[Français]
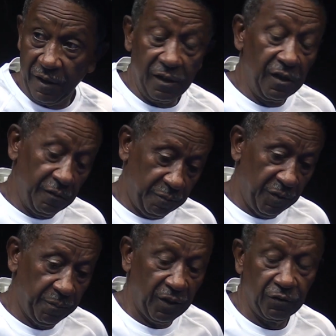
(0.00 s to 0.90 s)
Et la
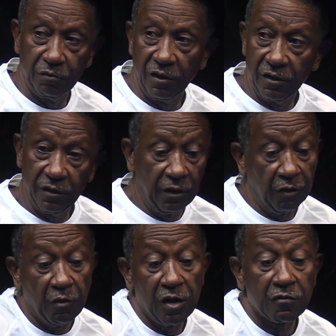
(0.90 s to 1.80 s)
plupart des de disent, oh,
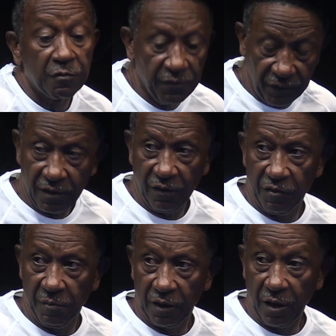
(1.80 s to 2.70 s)
bon, écoute, nous faisons un
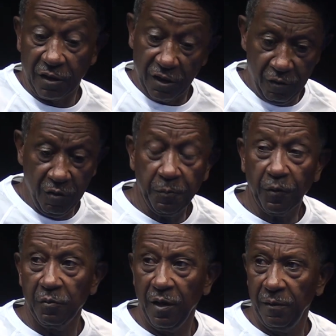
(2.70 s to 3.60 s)
service malgache. Et le
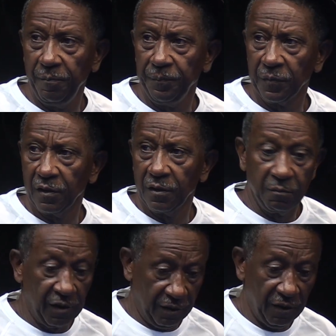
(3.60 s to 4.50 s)
problème
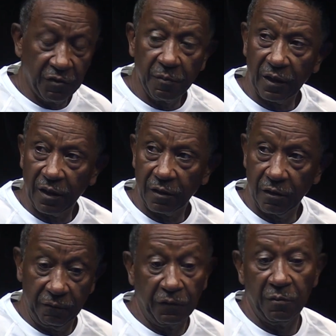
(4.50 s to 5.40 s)
d'un ben, service malgache,
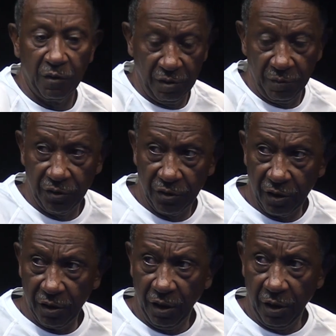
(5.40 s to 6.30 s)
vraiment, tu
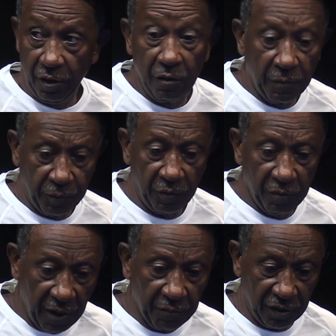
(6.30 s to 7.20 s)
sais, le
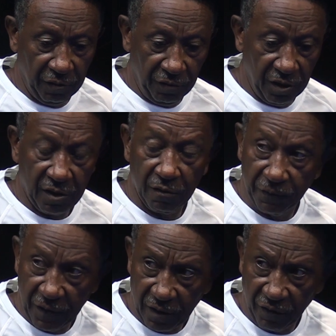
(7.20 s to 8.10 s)
problème que nous dit nous
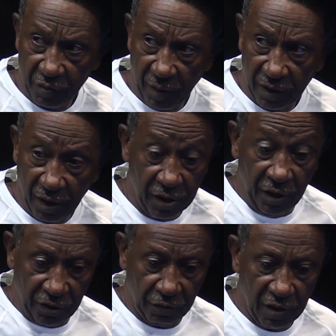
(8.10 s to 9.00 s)
un service malgache,
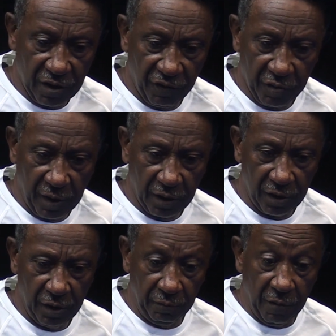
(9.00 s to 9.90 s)
c'est quoi un service malgache
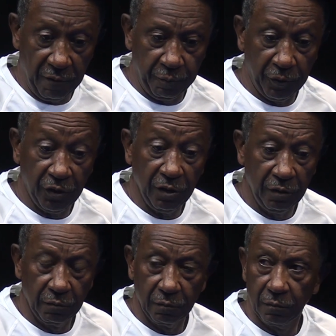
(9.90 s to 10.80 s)
ben, Pour qui
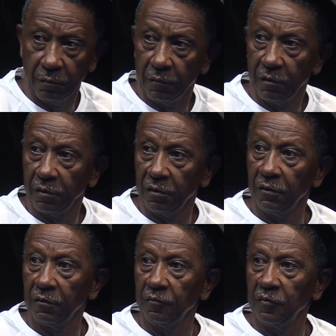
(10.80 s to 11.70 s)

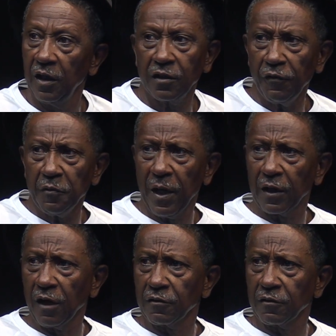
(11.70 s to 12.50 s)
un service malgache.